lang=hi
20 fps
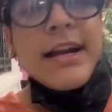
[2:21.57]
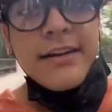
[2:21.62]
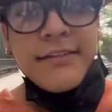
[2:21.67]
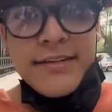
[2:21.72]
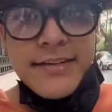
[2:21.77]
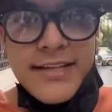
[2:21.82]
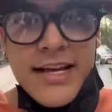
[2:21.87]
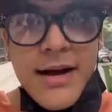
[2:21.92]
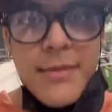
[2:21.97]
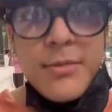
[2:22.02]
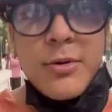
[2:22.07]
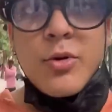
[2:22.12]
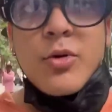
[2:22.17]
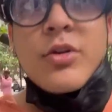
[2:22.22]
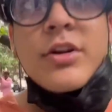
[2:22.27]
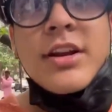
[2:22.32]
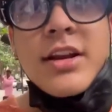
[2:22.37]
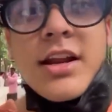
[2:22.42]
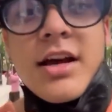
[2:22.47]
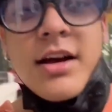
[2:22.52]
एंड वैसे आप
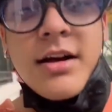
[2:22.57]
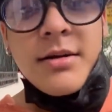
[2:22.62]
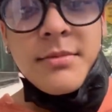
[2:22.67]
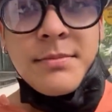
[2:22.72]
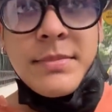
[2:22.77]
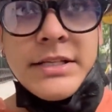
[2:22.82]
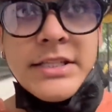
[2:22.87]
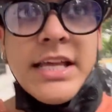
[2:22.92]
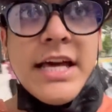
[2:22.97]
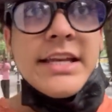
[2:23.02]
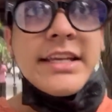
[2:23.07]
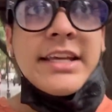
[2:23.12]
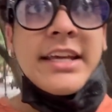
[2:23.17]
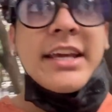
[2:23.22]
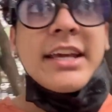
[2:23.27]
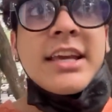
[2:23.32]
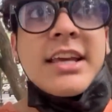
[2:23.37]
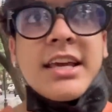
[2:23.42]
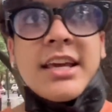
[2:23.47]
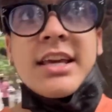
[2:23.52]
लोगों ने ना पता नहीं
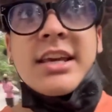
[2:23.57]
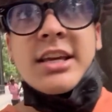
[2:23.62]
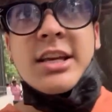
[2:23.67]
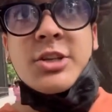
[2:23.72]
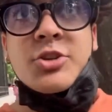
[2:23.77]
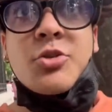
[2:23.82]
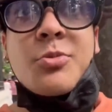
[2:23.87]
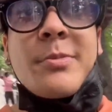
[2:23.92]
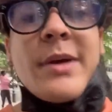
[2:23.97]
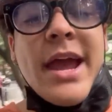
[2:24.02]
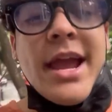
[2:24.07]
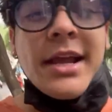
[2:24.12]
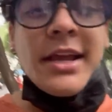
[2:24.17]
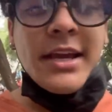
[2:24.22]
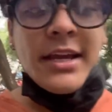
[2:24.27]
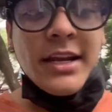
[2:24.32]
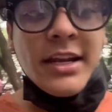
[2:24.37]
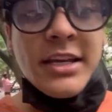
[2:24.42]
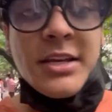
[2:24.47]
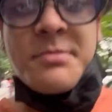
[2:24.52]
है कि ये जो बैंक
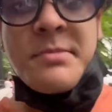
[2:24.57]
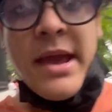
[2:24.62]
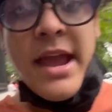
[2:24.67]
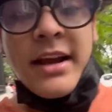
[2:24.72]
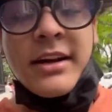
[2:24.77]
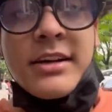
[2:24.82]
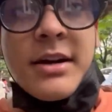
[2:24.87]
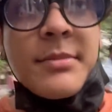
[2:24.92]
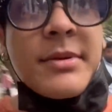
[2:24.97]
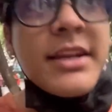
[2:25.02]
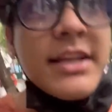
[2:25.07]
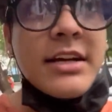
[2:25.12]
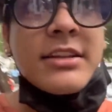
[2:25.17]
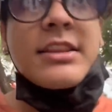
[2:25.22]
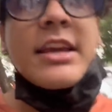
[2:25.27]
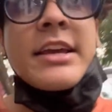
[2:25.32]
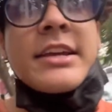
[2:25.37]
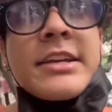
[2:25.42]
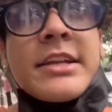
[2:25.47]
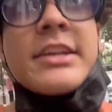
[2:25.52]
है ना ये बैंक कभी
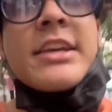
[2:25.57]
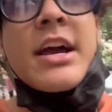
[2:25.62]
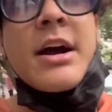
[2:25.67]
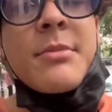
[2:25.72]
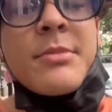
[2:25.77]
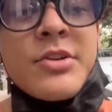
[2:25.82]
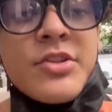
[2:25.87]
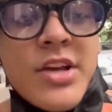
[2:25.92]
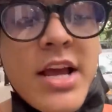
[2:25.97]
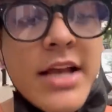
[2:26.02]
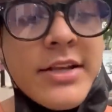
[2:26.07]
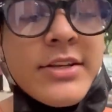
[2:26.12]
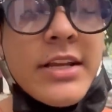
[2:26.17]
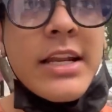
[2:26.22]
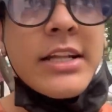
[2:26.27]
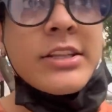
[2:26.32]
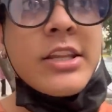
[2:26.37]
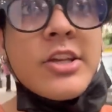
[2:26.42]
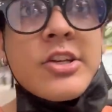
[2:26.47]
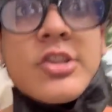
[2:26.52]
लगता ही नहीं ये हमेशा ऐसा
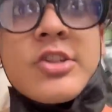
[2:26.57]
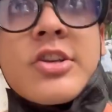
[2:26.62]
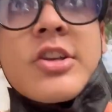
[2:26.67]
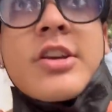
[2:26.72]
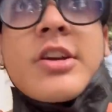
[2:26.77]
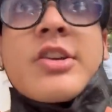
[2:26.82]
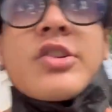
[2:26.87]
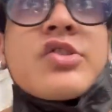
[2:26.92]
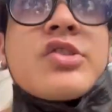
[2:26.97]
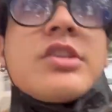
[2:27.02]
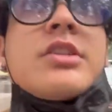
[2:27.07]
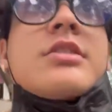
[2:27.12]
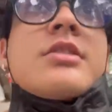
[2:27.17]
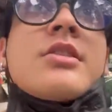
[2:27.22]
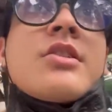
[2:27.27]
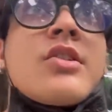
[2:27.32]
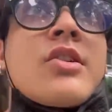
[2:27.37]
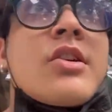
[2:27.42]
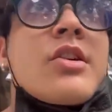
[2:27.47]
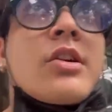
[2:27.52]
लगता है जैसे किसी
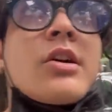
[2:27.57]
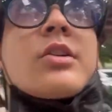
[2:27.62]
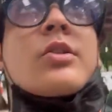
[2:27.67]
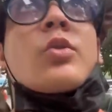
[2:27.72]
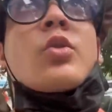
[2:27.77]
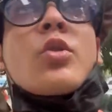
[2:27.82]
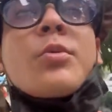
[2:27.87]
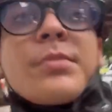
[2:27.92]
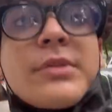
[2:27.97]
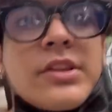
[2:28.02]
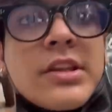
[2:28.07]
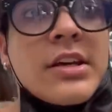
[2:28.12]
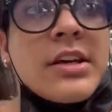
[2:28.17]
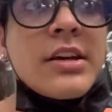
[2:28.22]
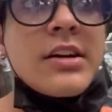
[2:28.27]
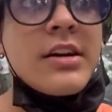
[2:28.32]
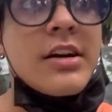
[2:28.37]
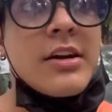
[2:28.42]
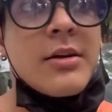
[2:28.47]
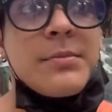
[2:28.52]

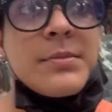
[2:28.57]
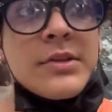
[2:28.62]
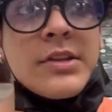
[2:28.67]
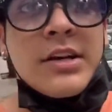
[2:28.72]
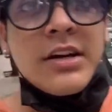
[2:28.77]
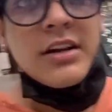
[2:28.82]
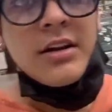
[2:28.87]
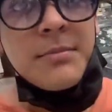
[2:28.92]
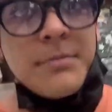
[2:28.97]
करोड़पति खरबपति का ना